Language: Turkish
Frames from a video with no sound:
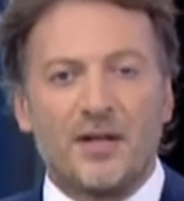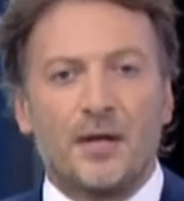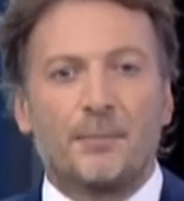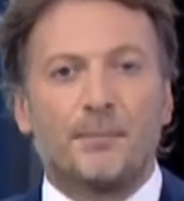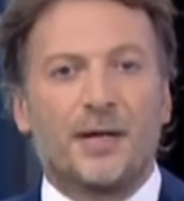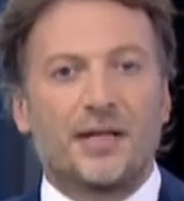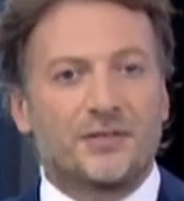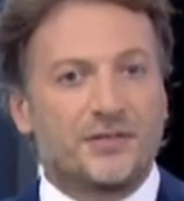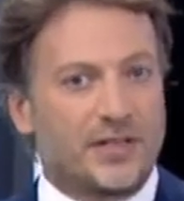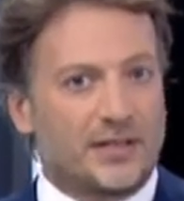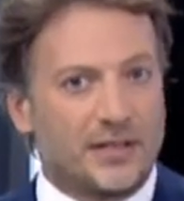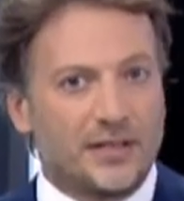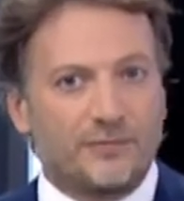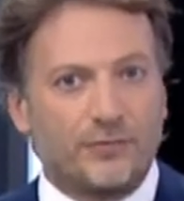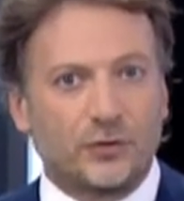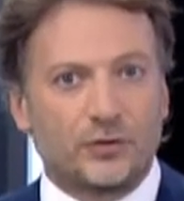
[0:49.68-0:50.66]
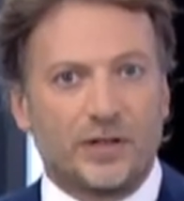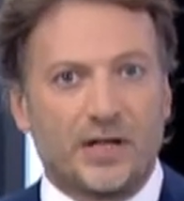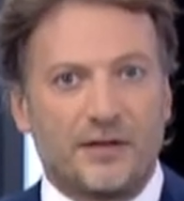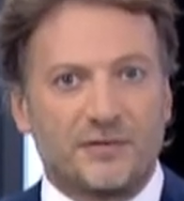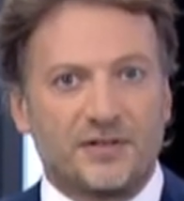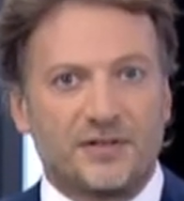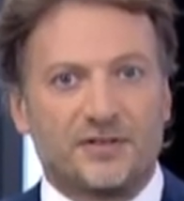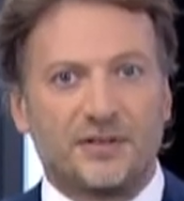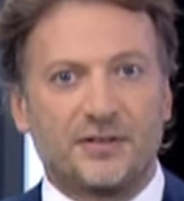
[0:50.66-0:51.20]
Patriklik
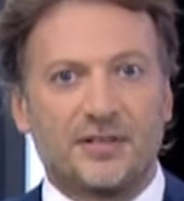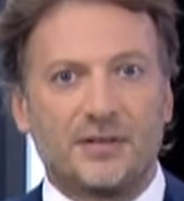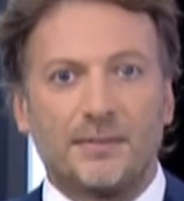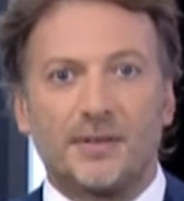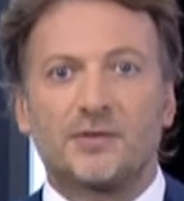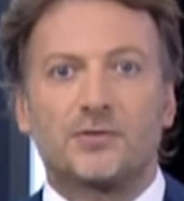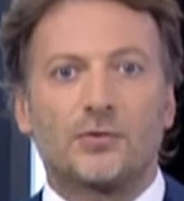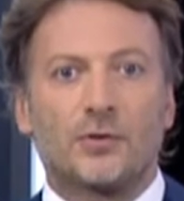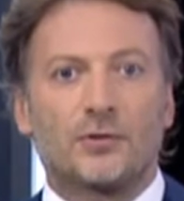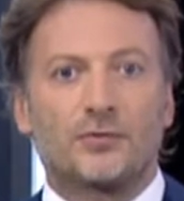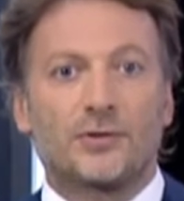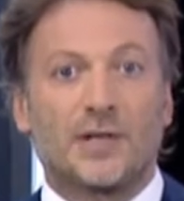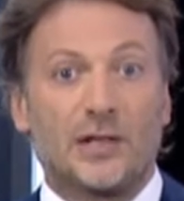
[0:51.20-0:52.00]
fotoğrafçısı Dimitrios